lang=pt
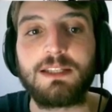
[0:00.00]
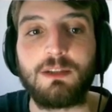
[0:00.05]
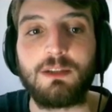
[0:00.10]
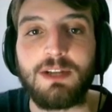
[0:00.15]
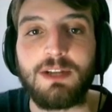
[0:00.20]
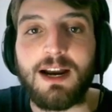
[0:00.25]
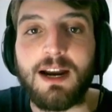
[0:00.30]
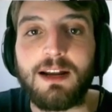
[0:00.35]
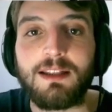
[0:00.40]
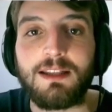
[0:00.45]

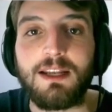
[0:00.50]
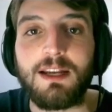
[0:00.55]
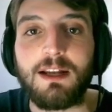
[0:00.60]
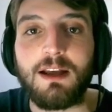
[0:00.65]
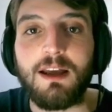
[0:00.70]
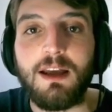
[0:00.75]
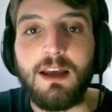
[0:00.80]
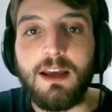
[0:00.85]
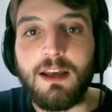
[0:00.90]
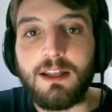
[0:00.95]
da
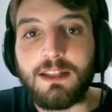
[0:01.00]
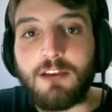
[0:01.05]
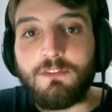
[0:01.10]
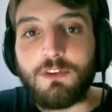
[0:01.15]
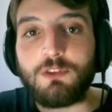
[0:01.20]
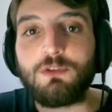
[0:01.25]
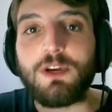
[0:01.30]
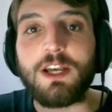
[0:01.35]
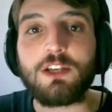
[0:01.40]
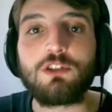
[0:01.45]
carteira, está
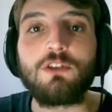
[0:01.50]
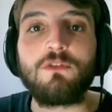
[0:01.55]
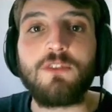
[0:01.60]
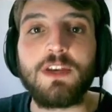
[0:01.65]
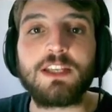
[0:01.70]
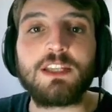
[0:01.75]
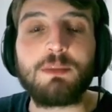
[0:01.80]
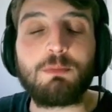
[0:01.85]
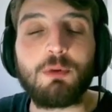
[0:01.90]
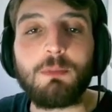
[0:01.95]
vendo resolver
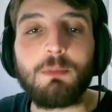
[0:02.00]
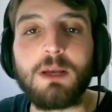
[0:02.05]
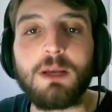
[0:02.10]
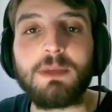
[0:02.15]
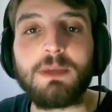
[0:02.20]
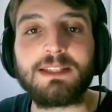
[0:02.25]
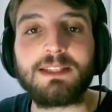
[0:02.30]
esse problema,